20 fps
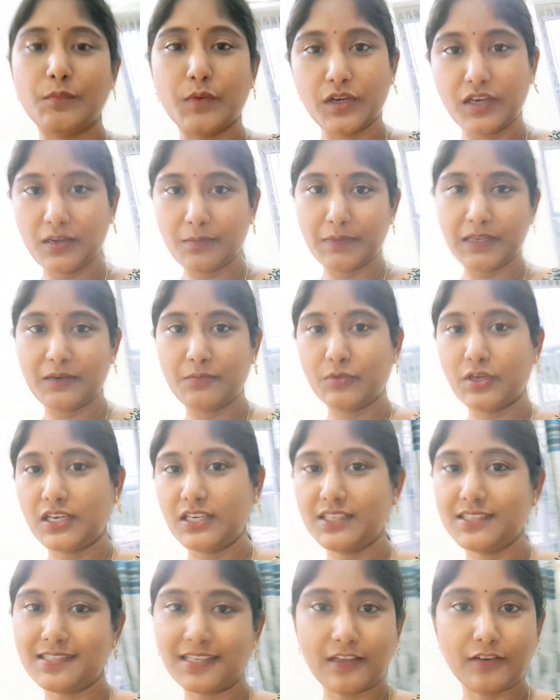మొన్న మనము
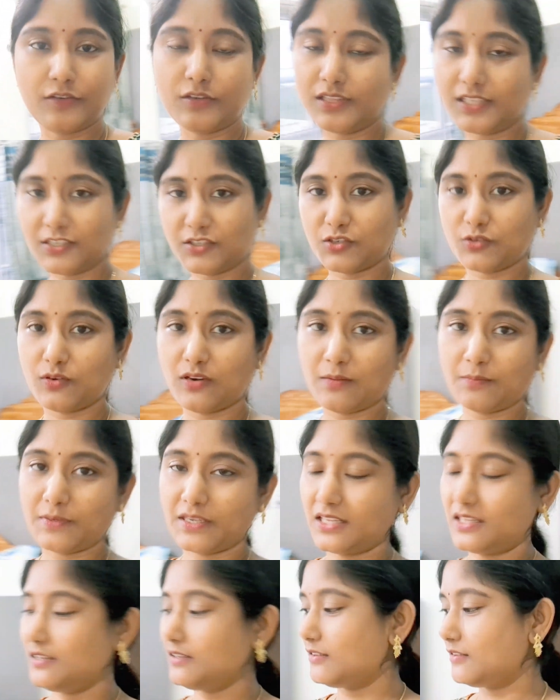అన్ని సరుకులు తెచ్చుకున్నాం
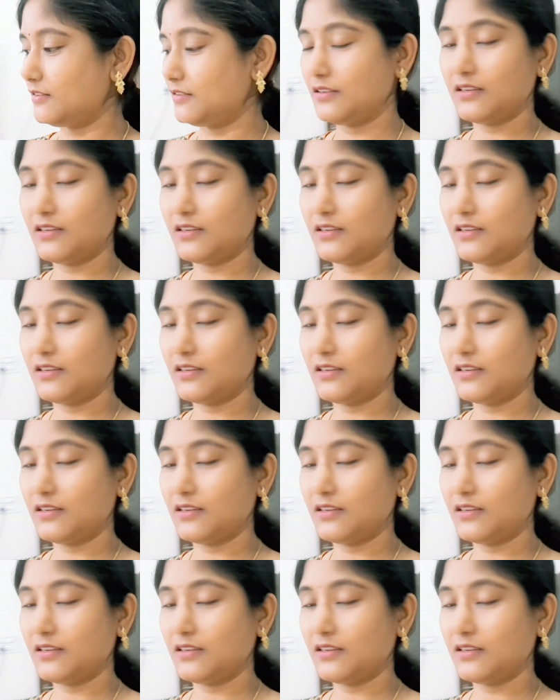కదా